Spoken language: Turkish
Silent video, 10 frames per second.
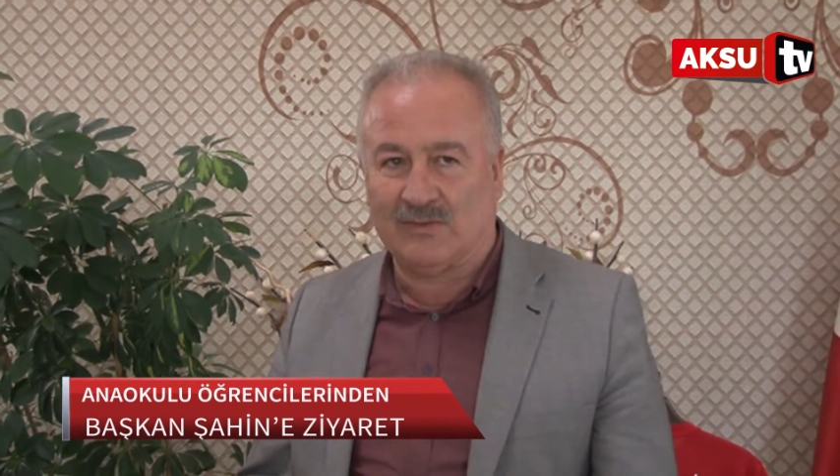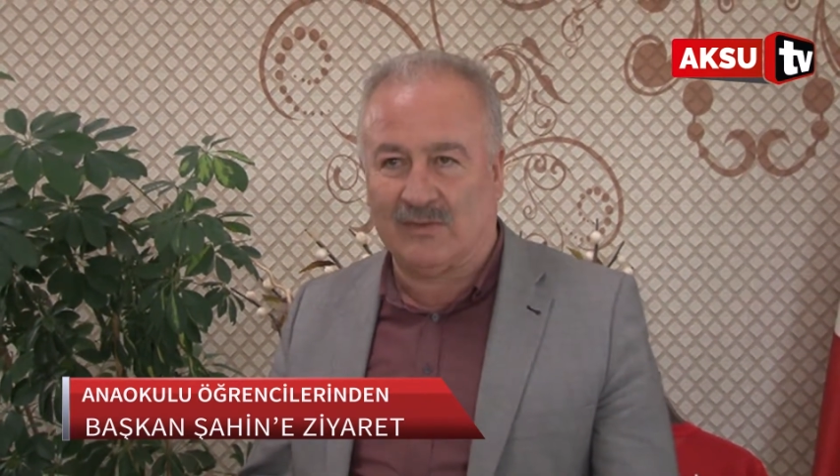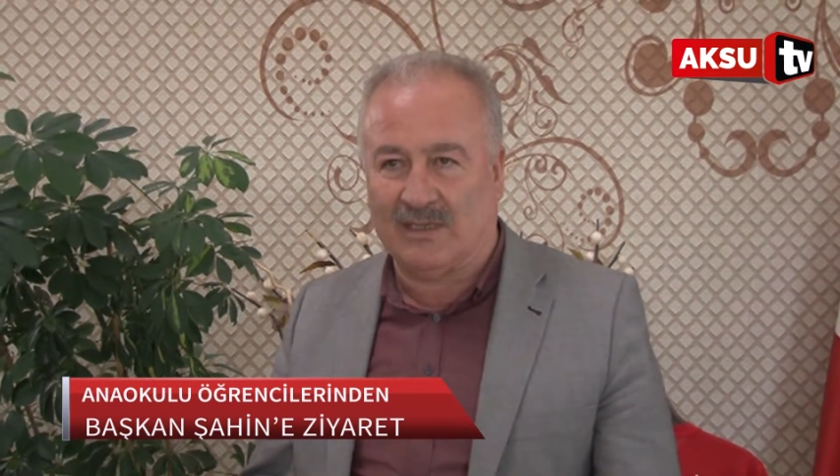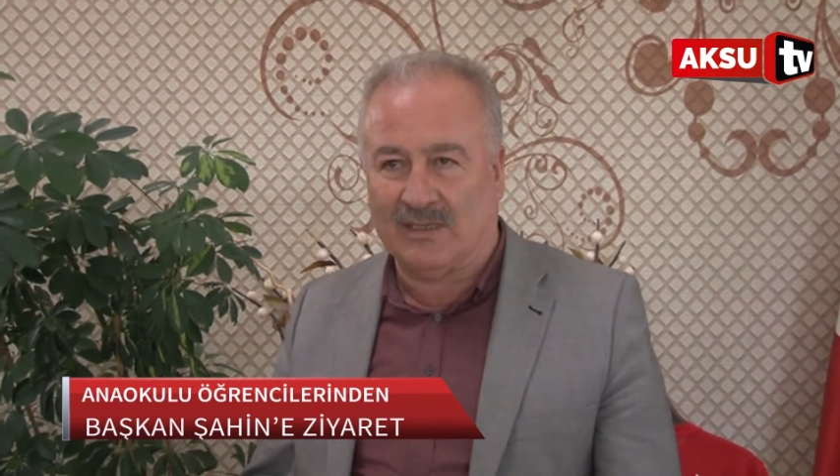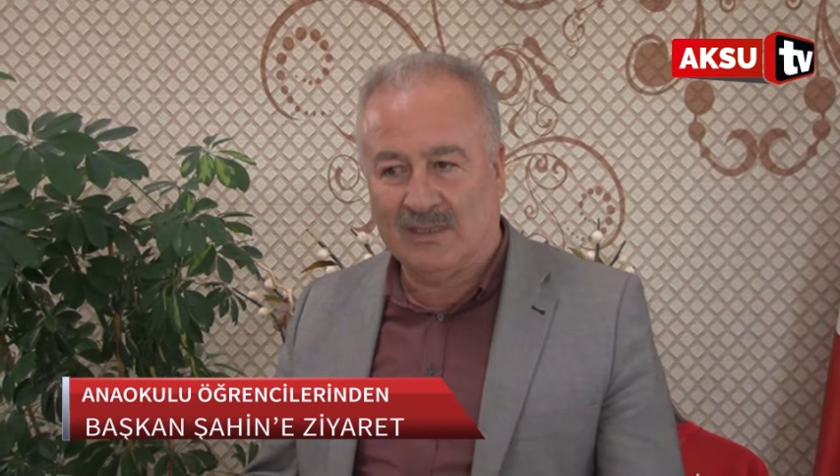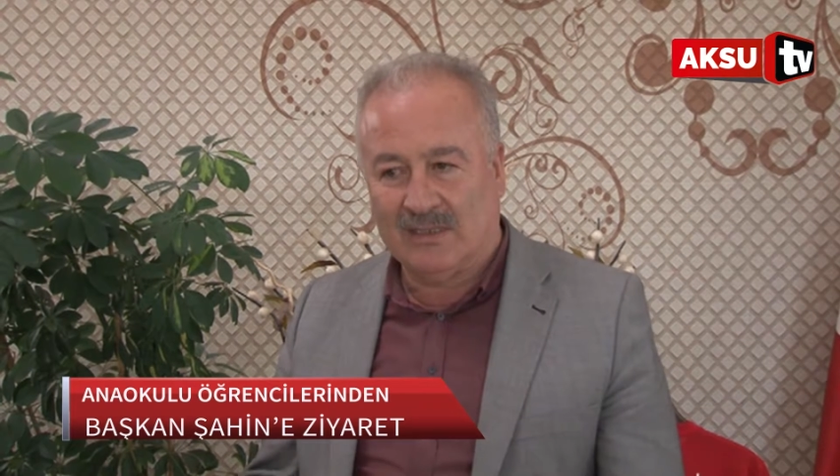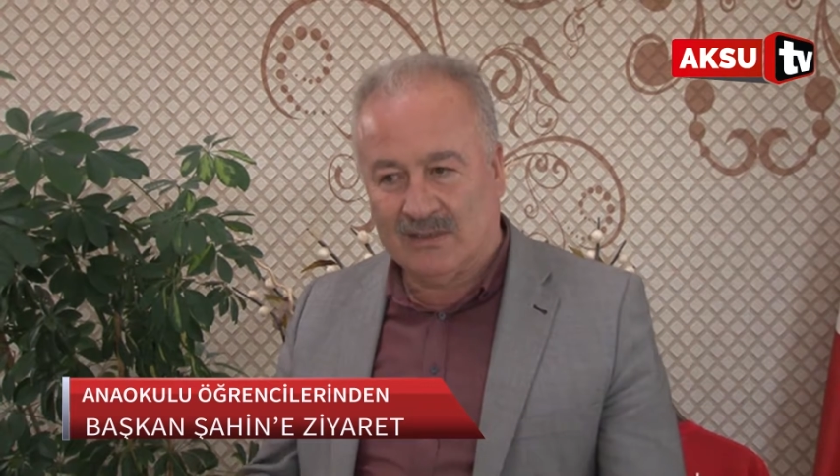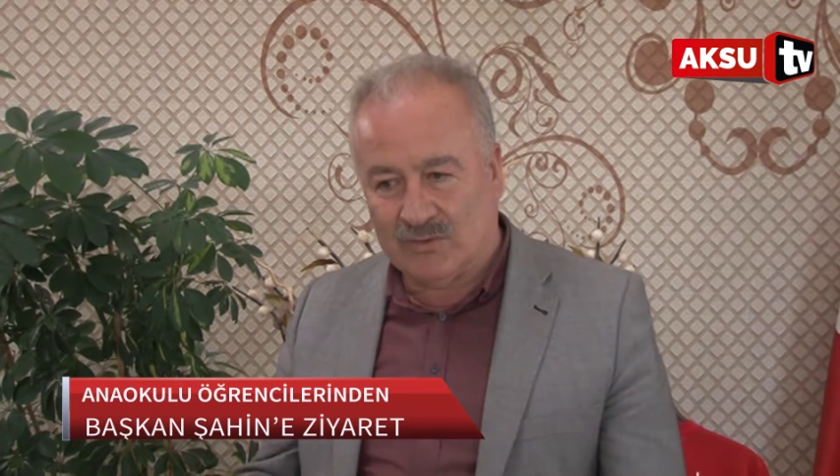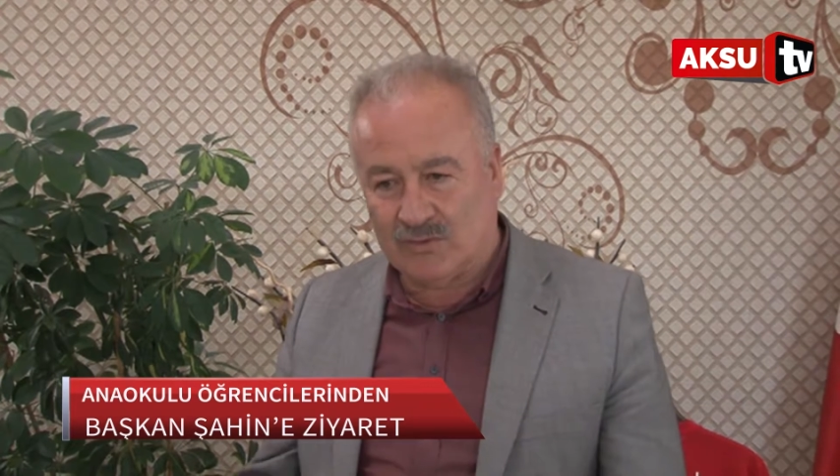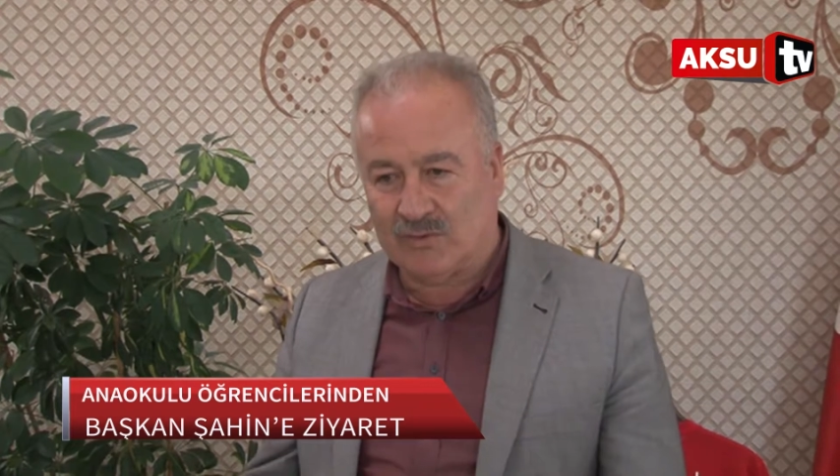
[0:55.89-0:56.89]
büyük
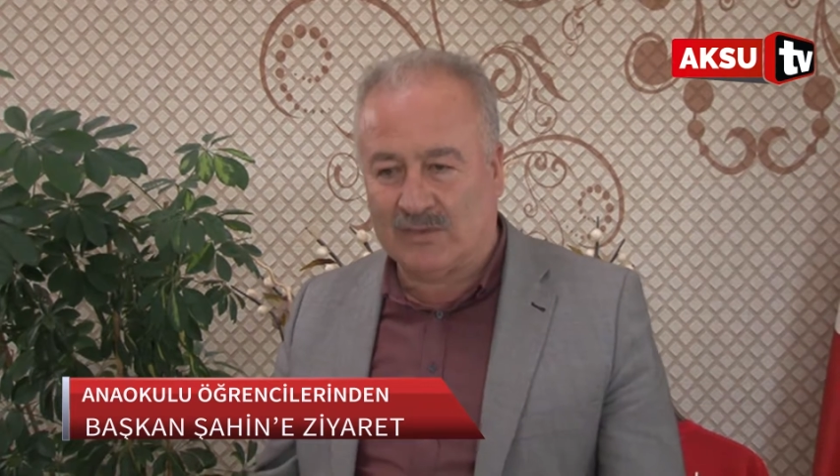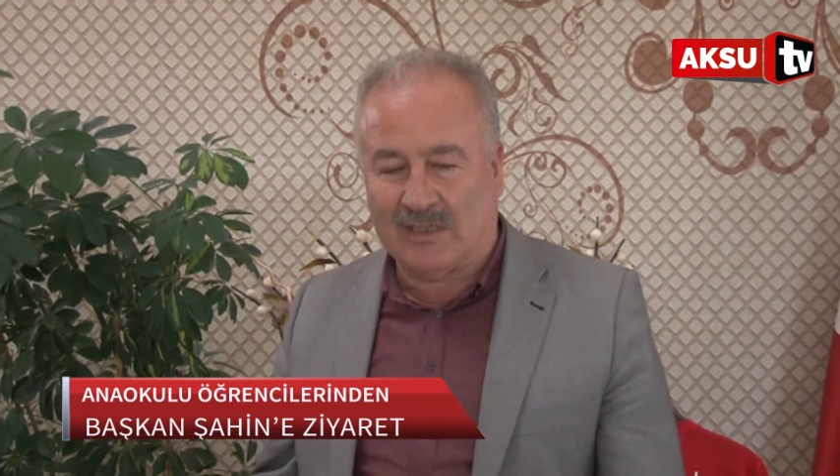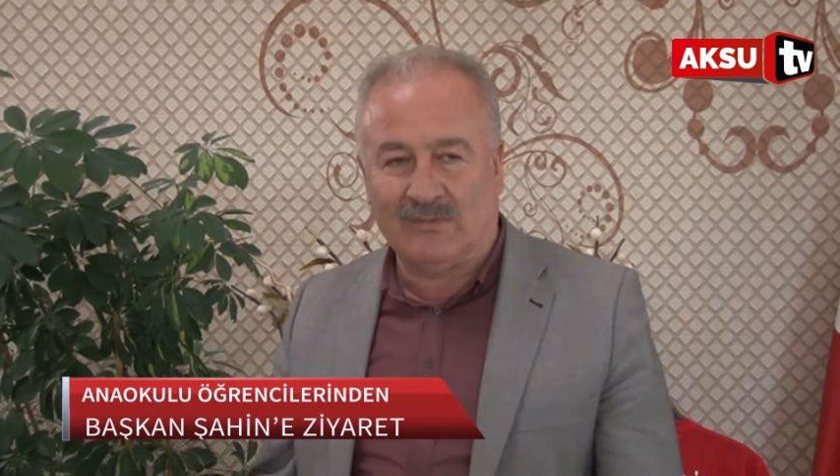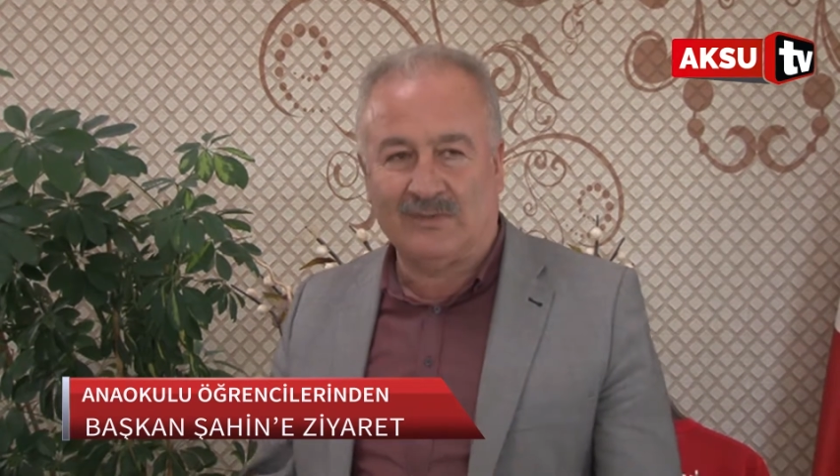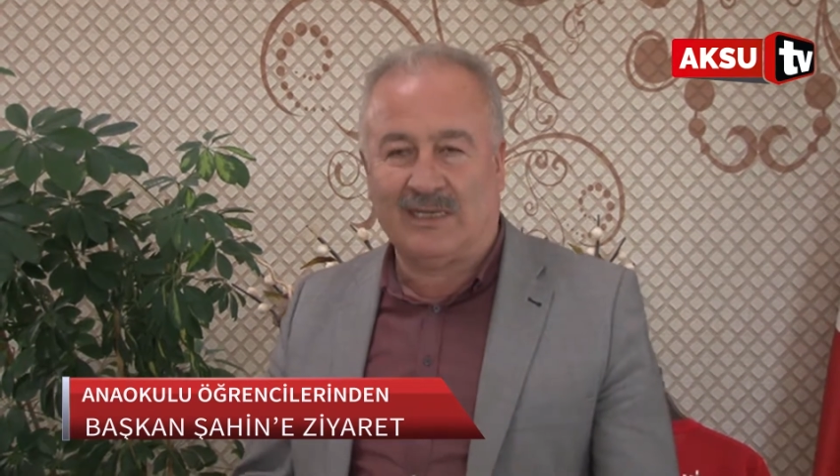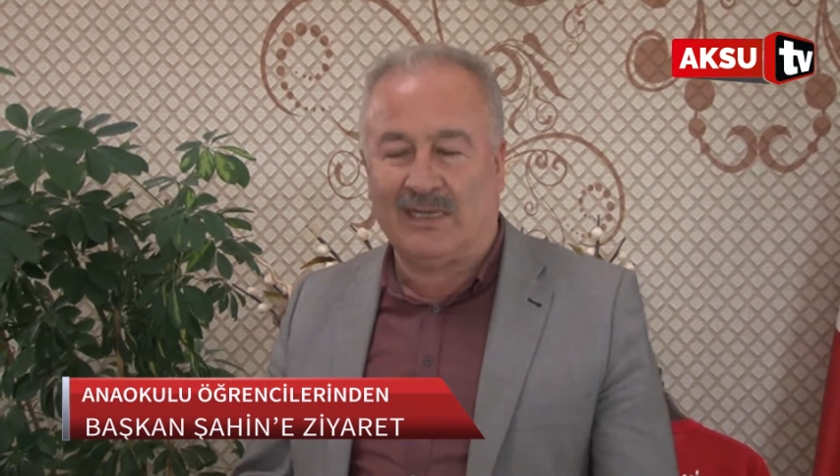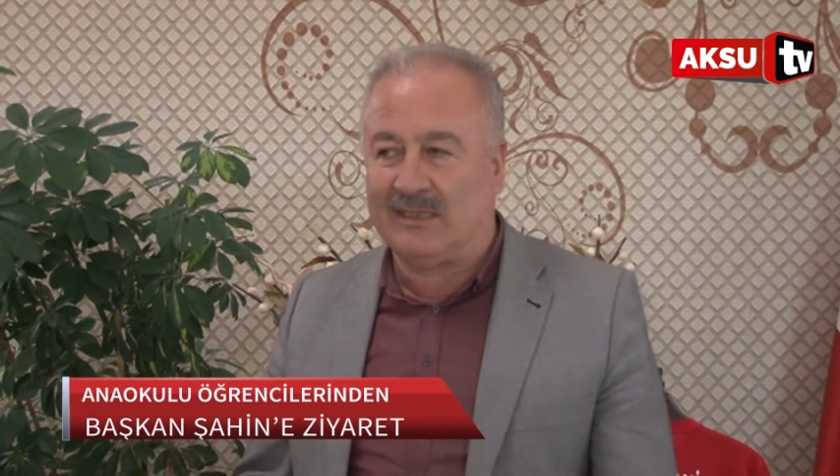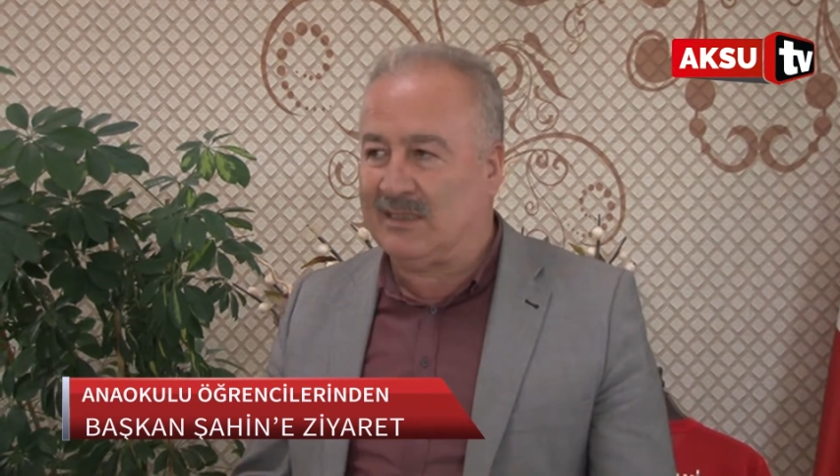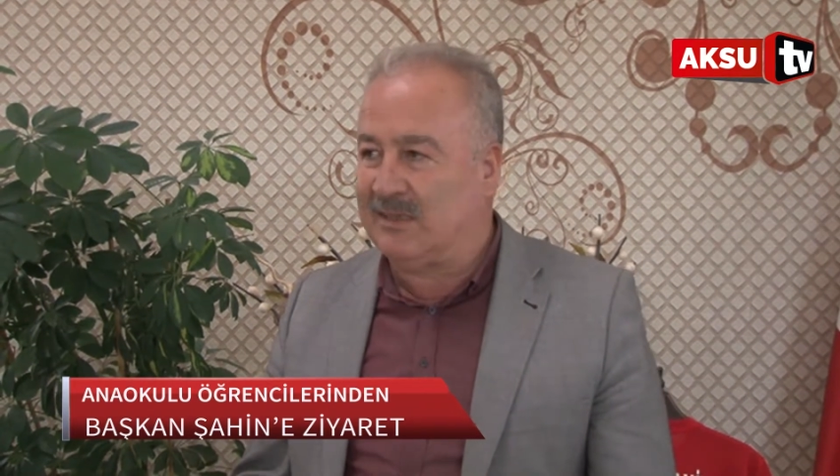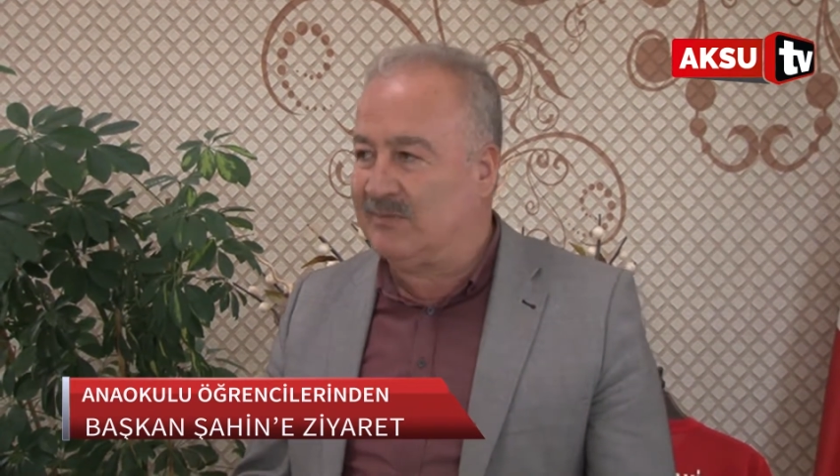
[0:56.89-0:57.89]
görevler düştüğünü
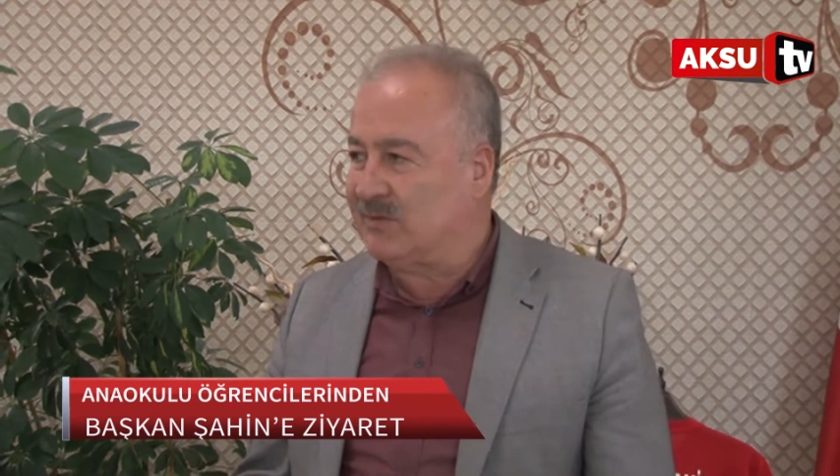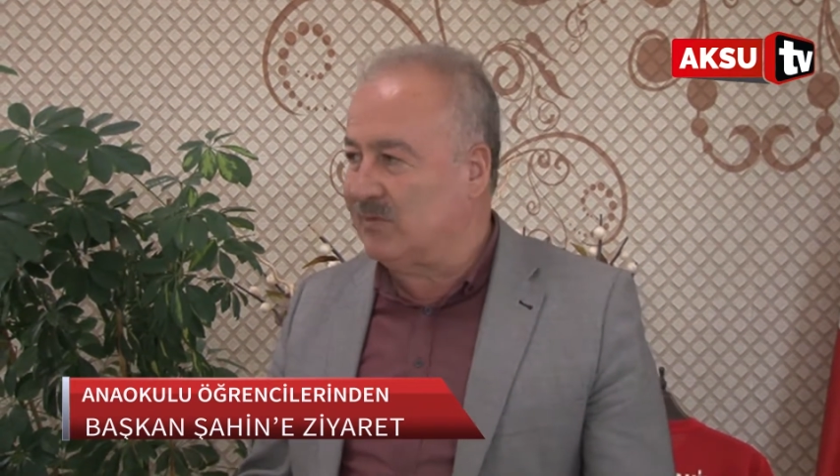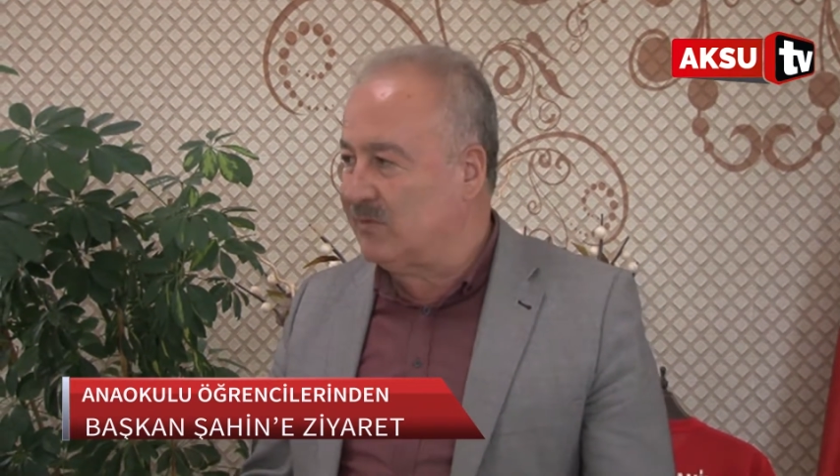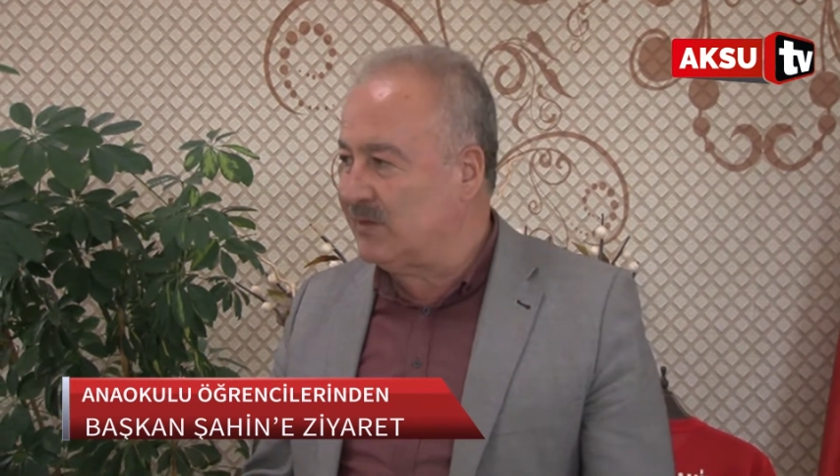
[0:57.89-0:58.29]
söyledi.